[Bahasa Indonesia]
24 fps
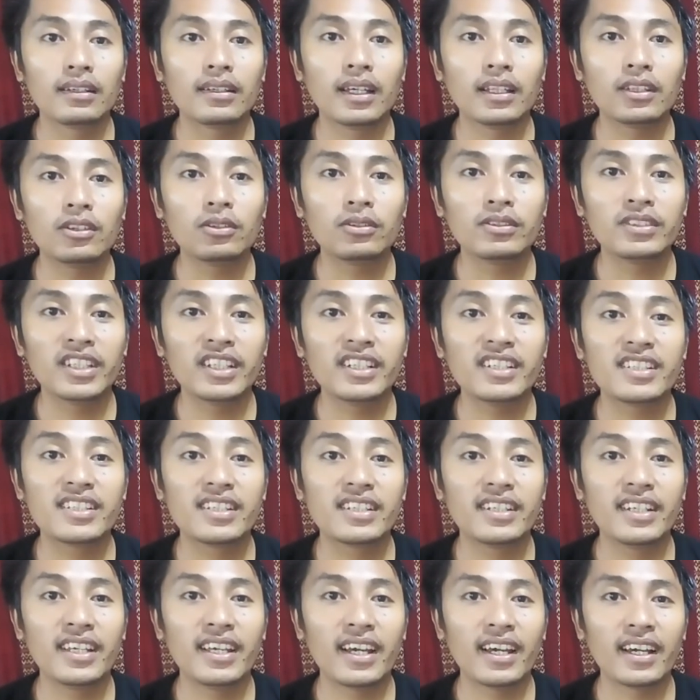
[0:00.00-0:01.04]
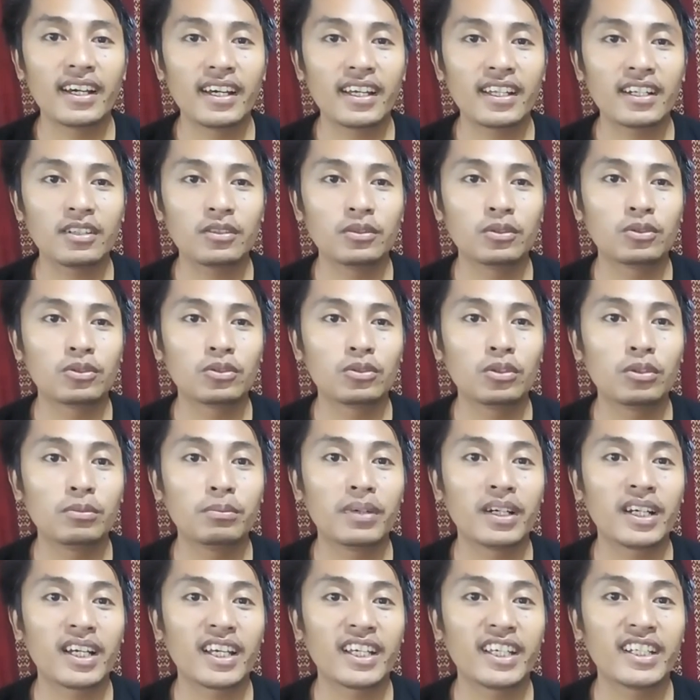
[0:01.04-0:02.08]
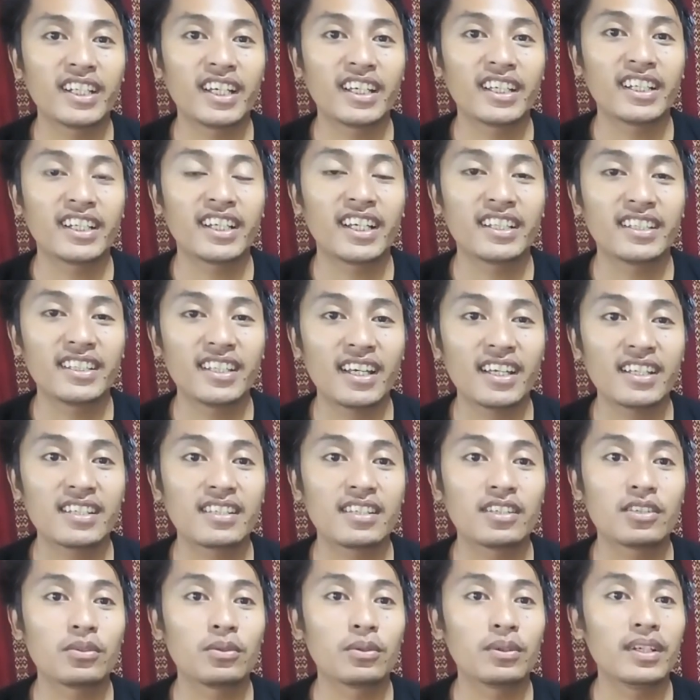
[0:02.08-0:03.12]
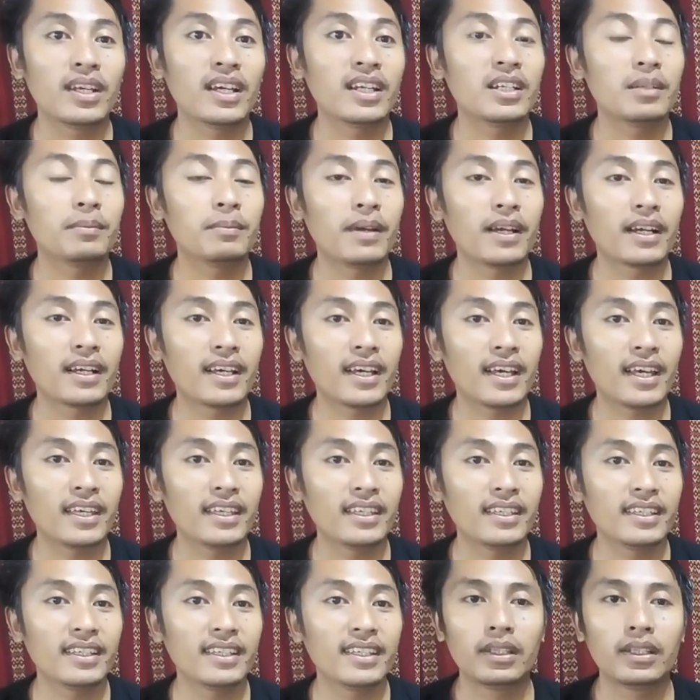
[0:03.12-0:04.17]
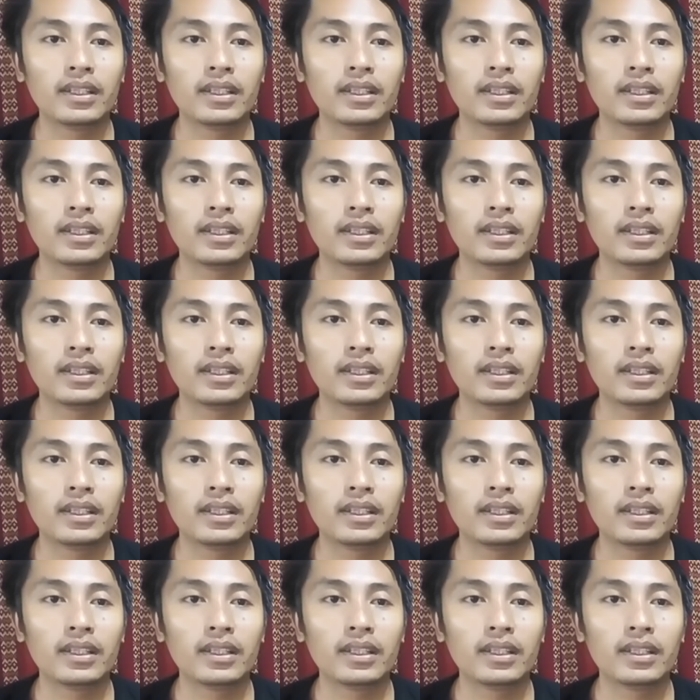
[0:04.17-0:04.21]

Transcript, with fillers: Gantung jeans di hangar untuk mengangin-anginkannya sesudah dipakai.